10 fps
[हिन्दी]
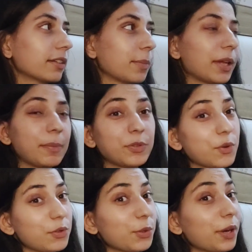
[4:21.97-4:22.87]
sometimes
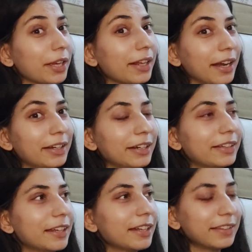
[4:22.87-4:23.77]
you also regret
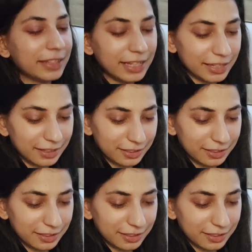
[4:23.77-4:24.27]
it sana see